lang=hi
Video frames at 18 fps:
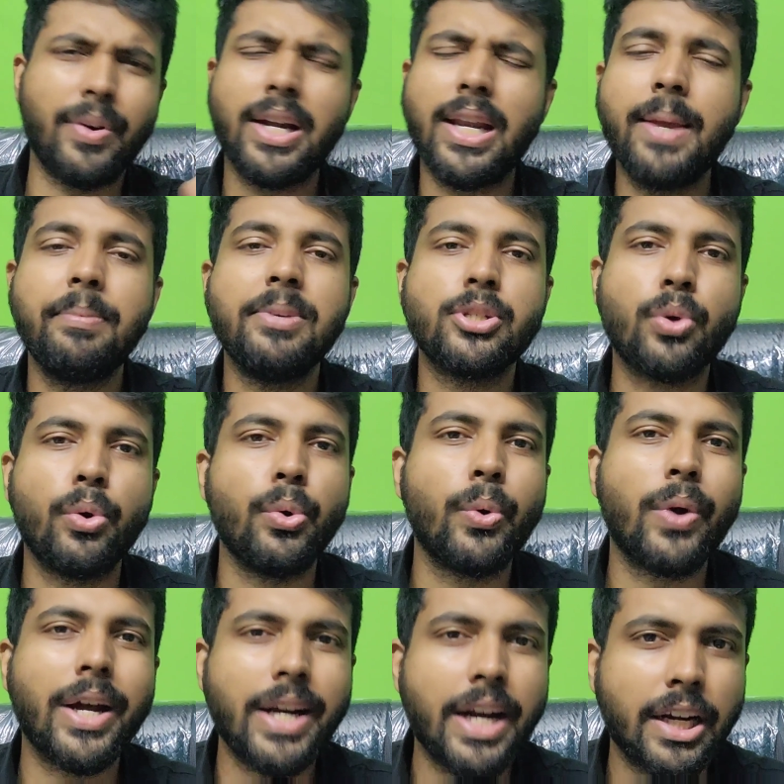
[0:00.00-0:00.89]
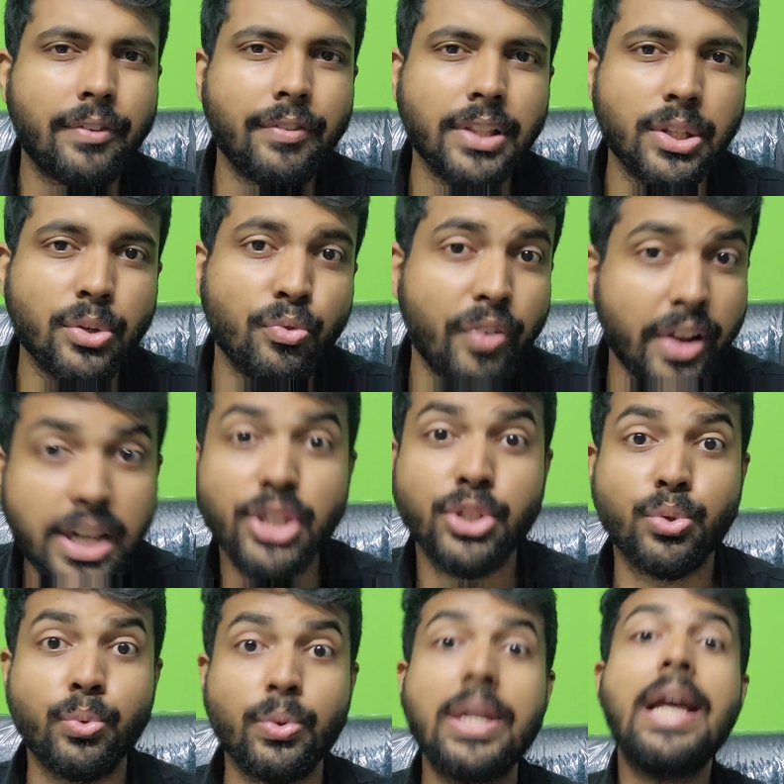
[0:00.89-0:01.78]
Our team is going to connect with you
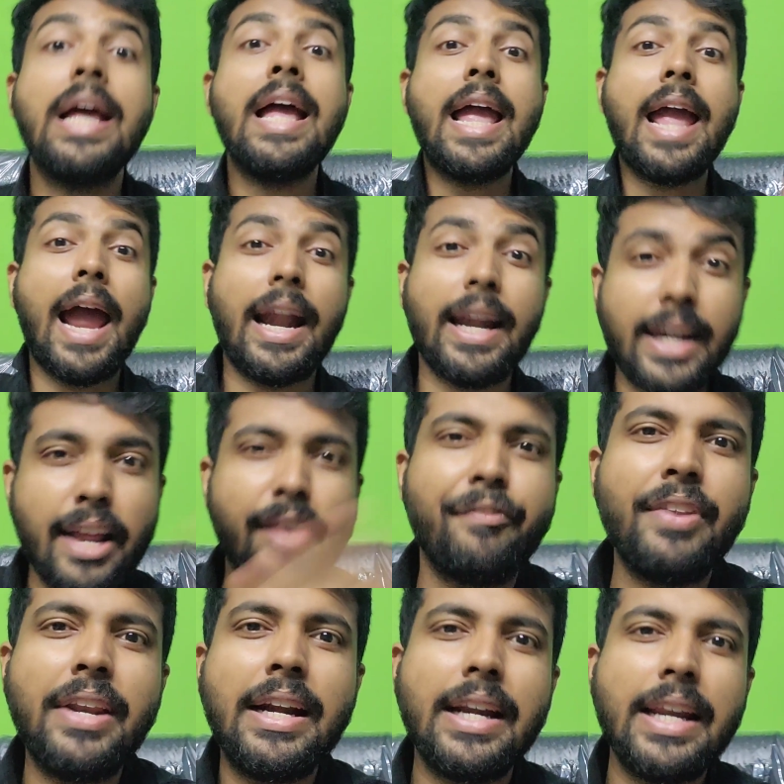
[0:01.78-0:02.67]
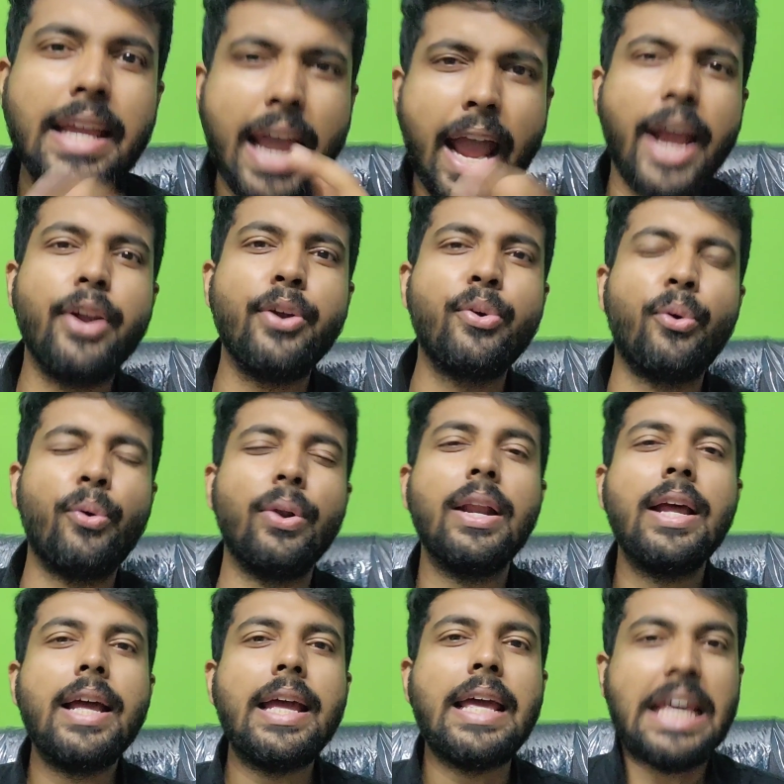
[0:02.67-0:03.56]
very soon and definitely
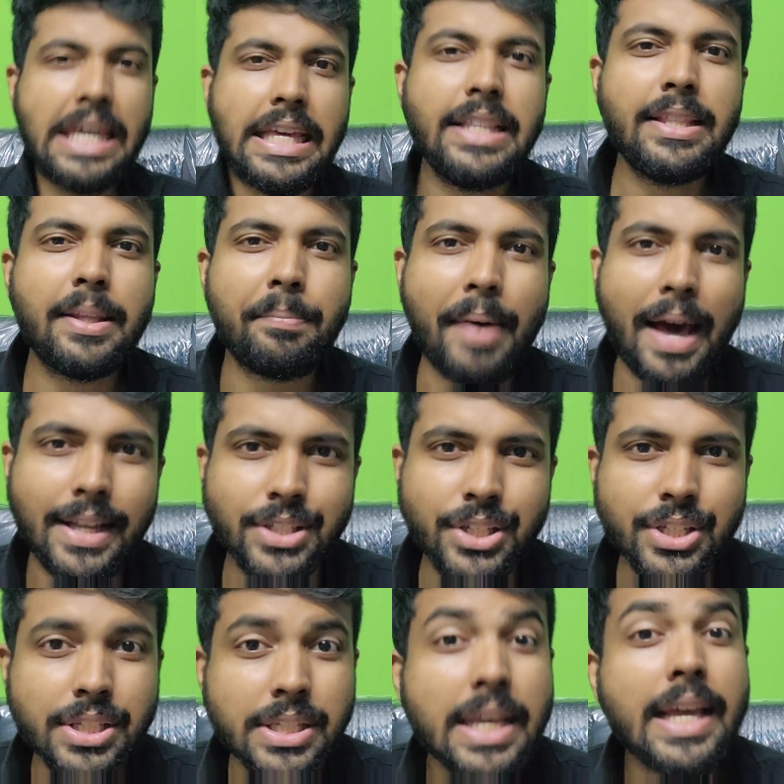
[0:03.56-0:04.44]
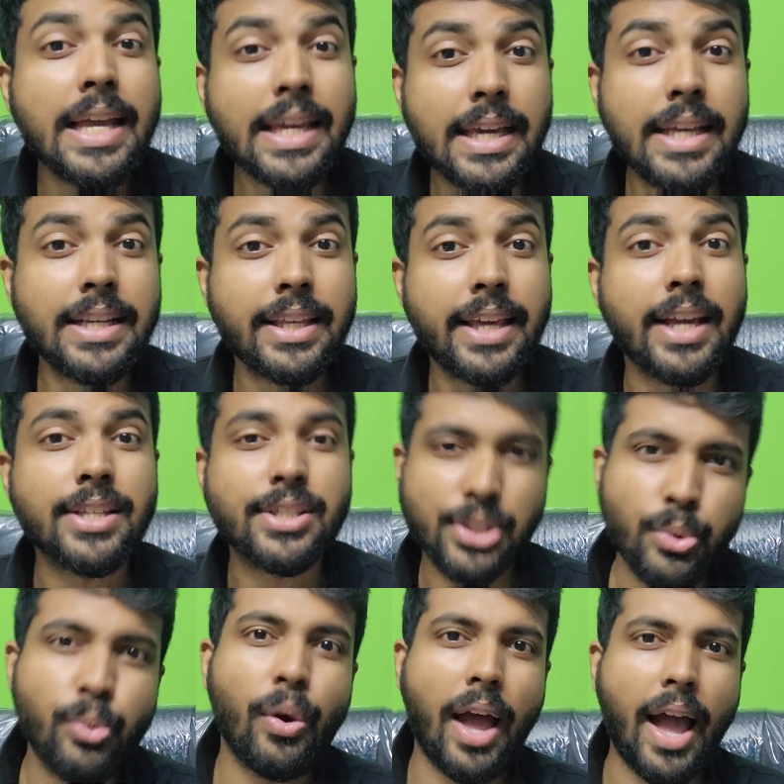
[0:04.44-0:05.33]
enroll in the batches in
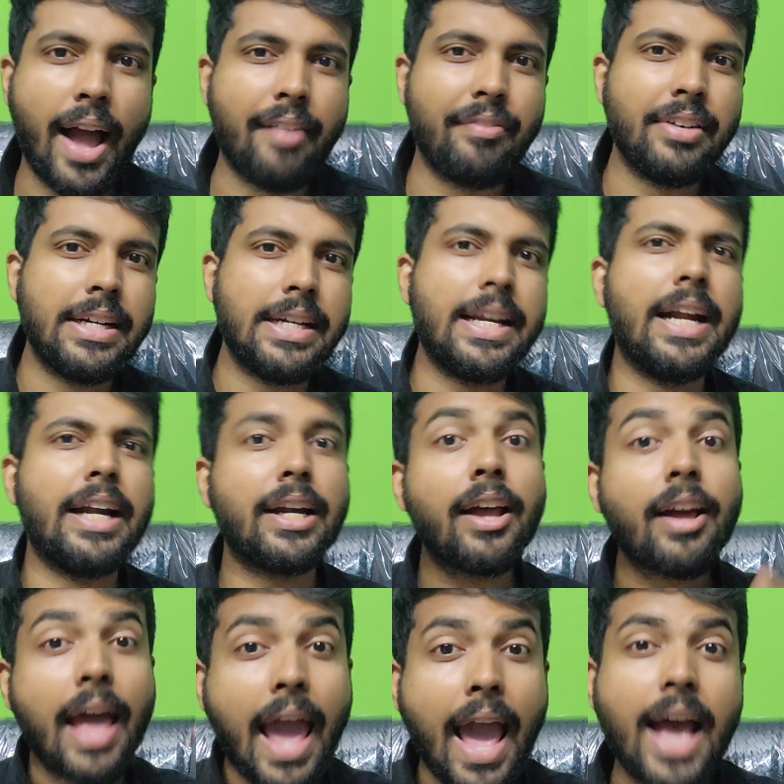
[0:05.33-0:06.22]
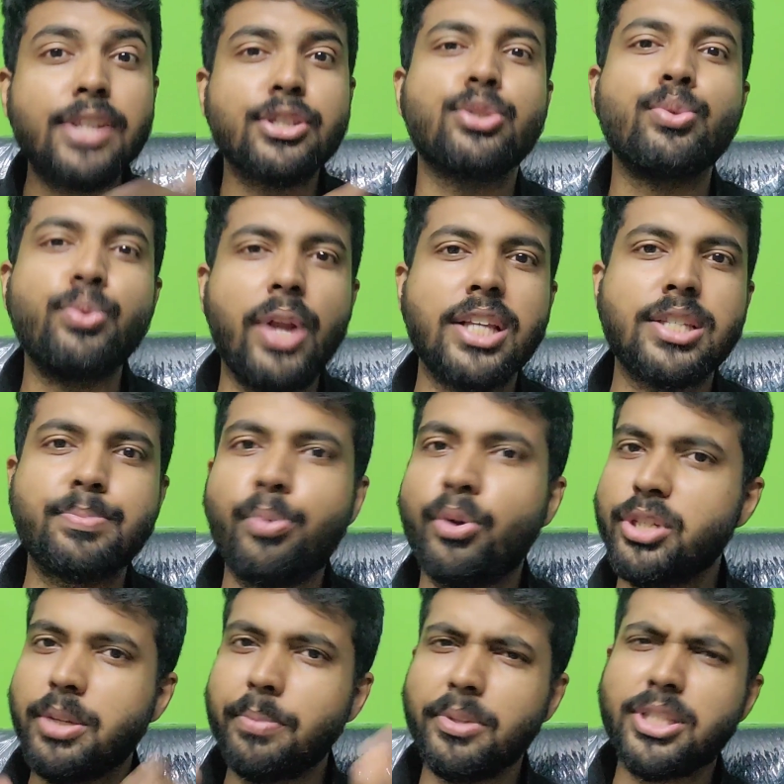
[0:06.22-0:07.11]
case you haven't yet as soon as
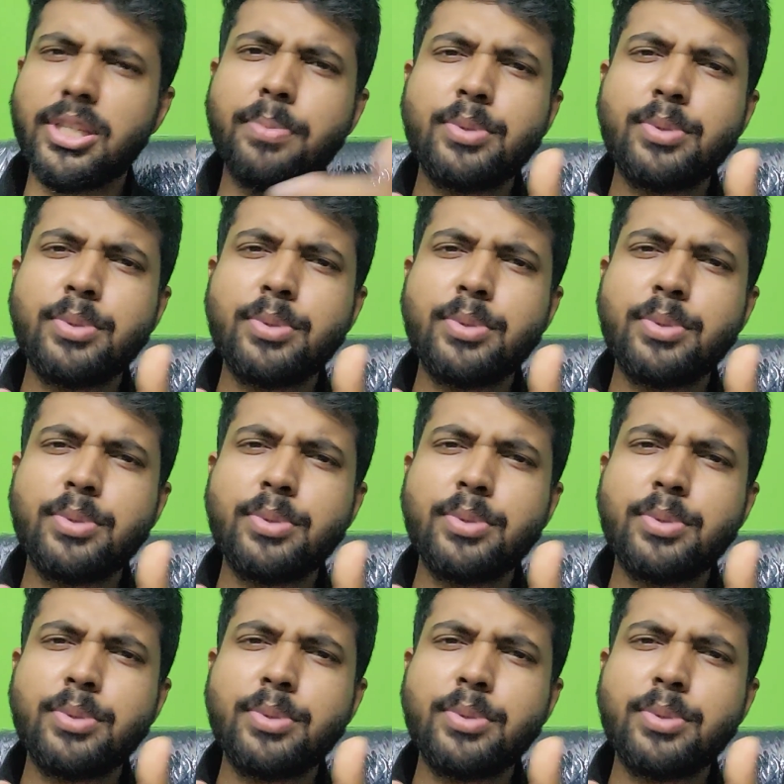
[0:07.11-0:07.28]
possible.